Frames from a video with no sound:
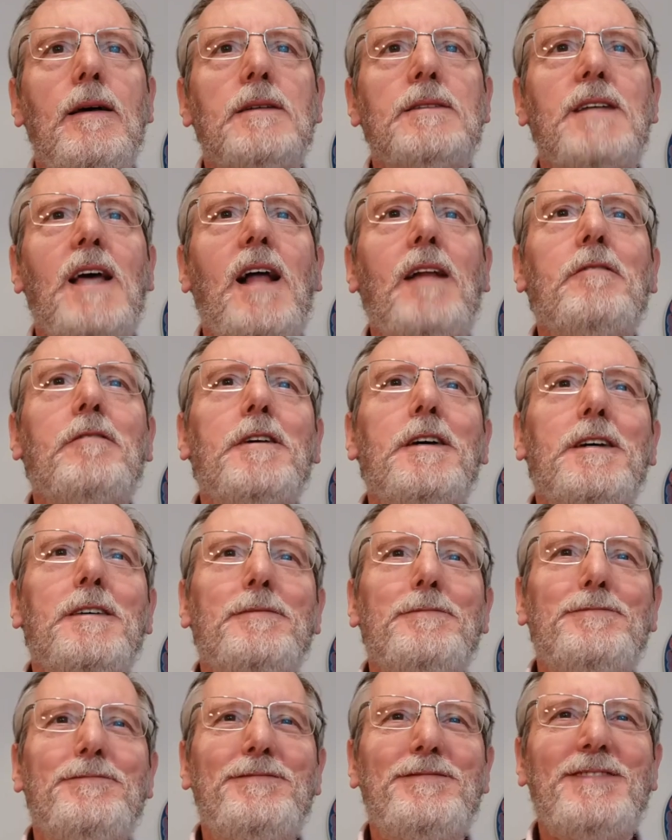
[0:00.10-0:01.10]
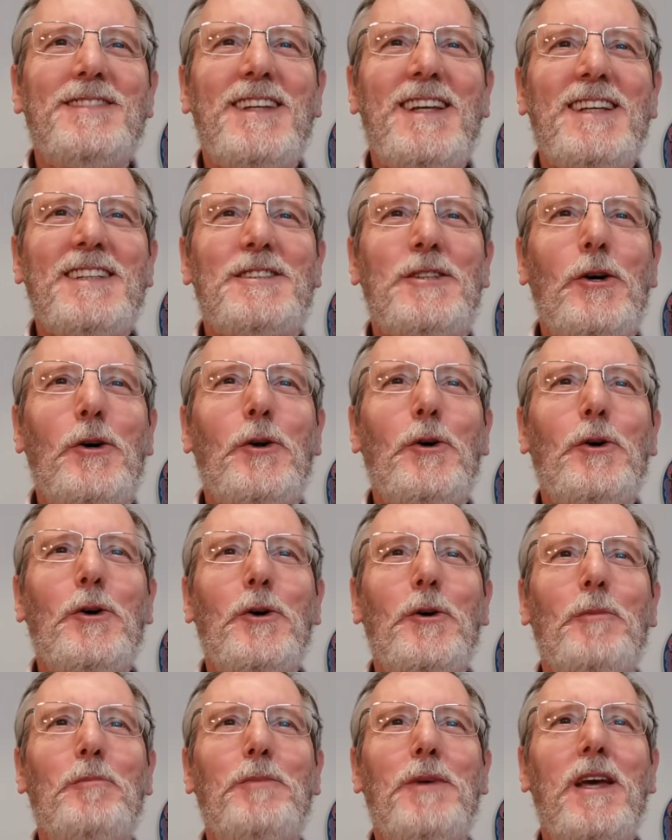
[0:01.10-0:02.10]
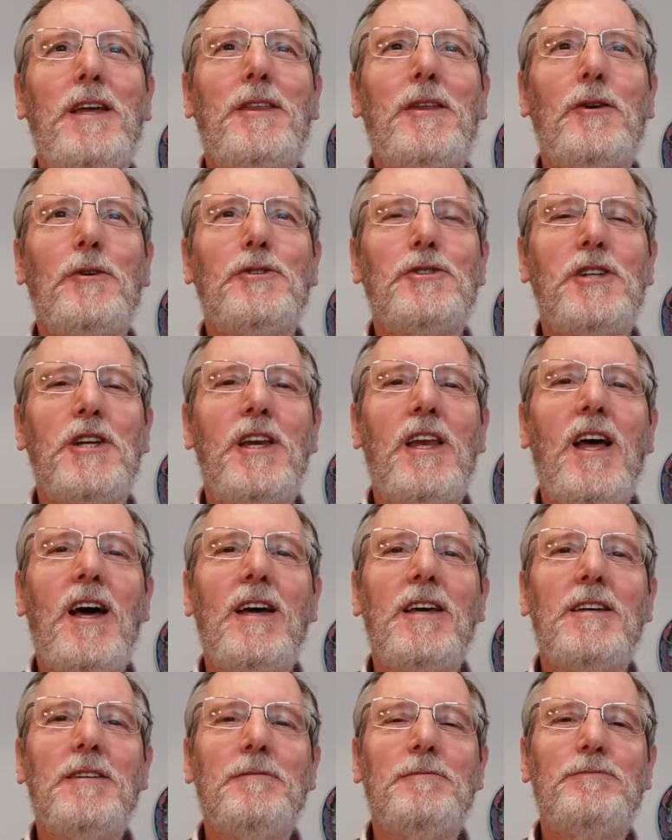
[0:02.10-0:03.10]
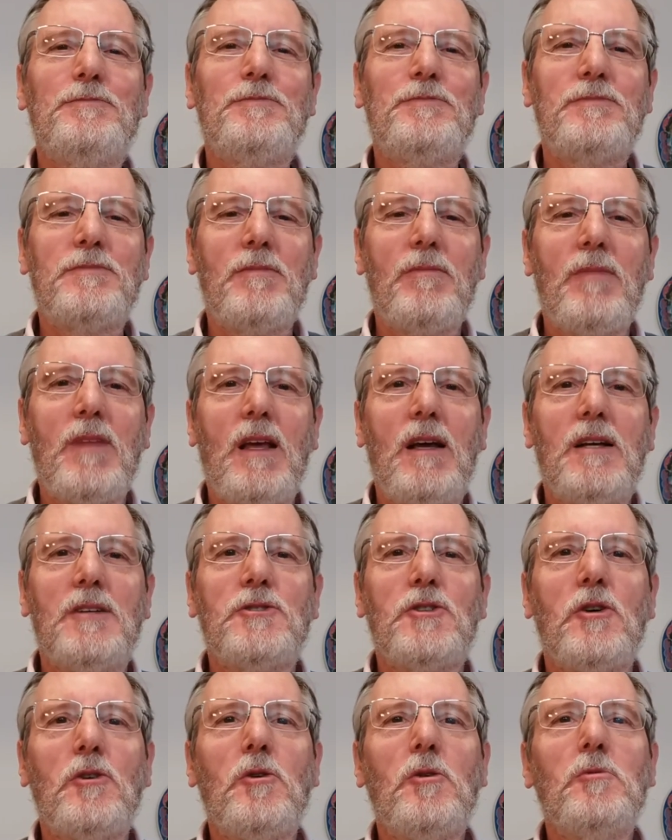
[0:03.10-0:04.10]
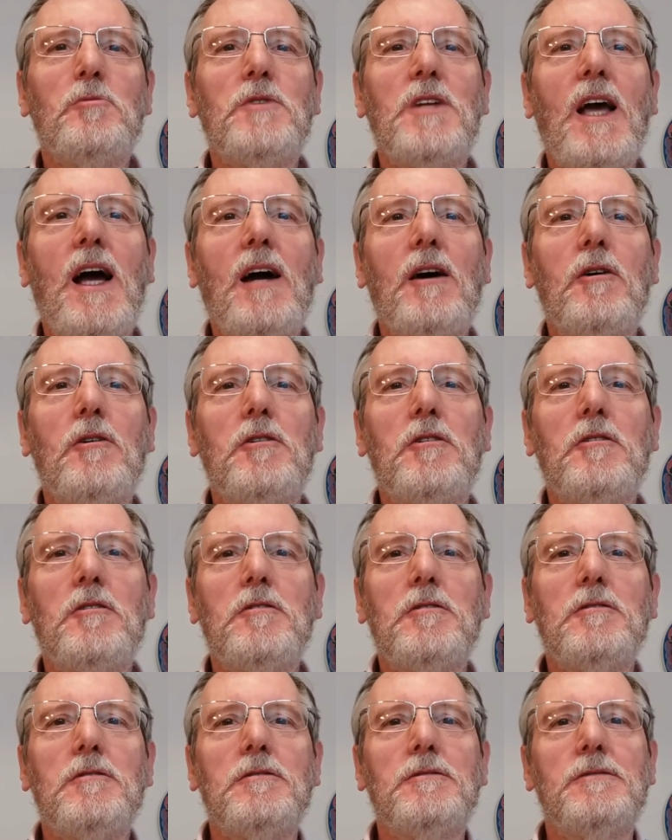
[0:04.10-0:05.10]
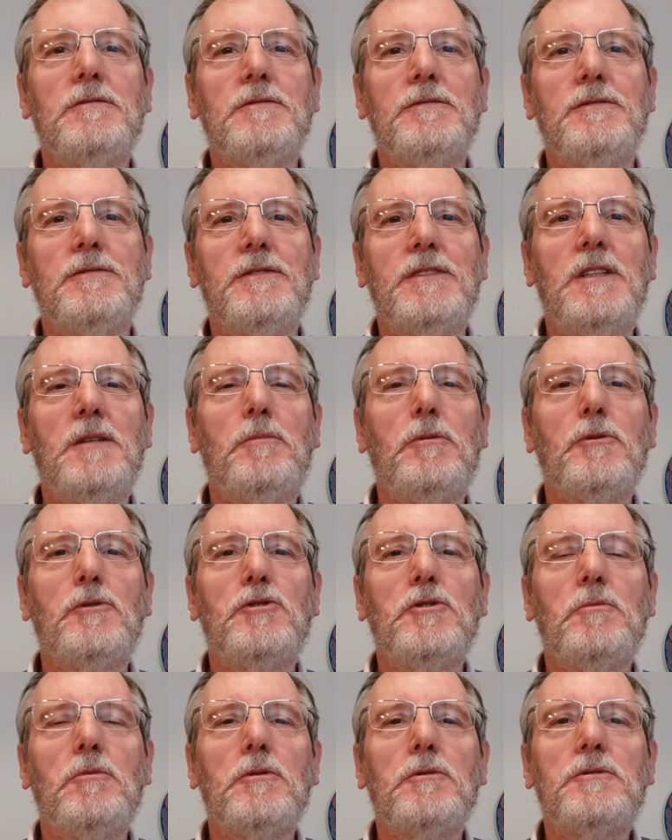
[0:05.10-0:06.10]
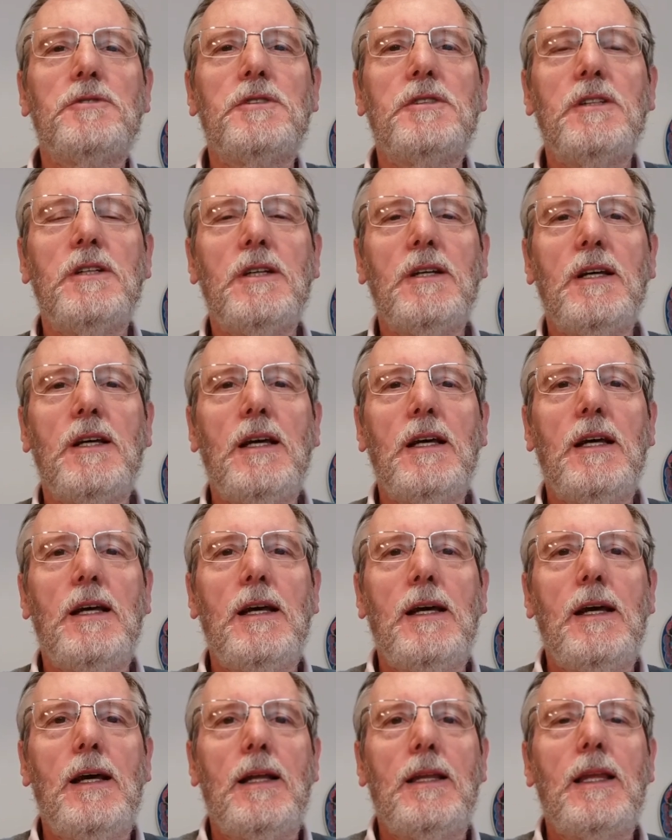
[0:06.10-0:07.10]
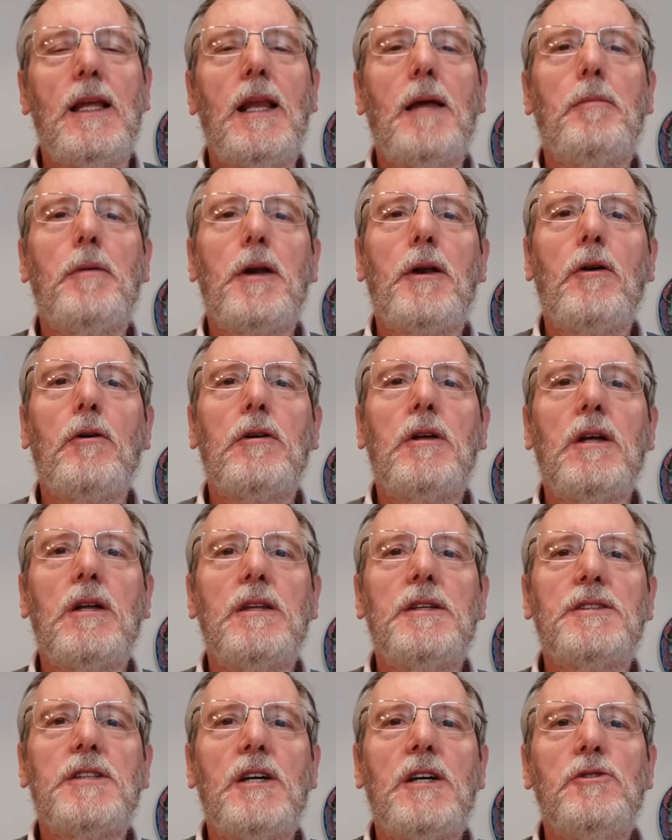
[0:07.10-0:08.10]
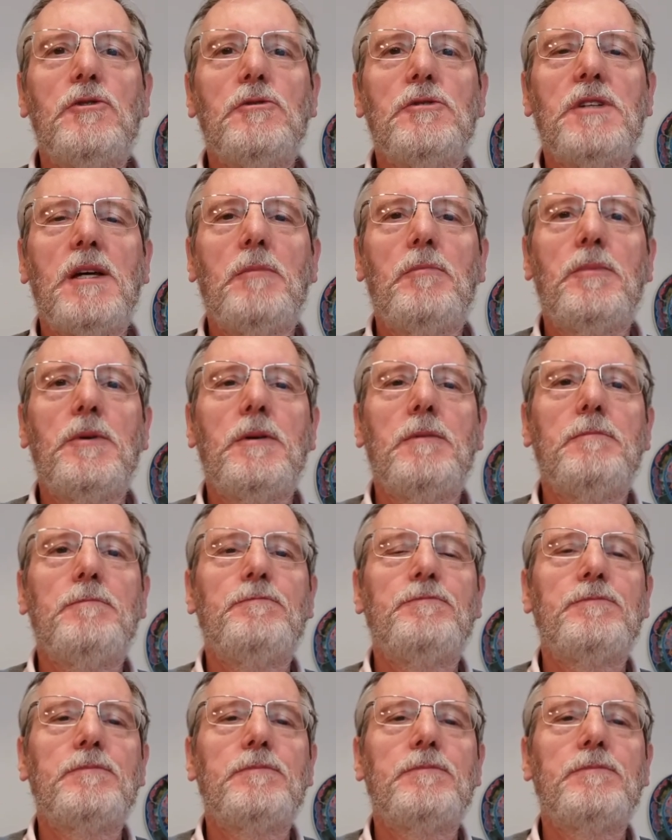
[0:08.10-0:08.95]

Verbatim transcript: Salve, sono Pietro Gennai, sono un diacono di Poggibonzi della parrocchia di San Giuseppe.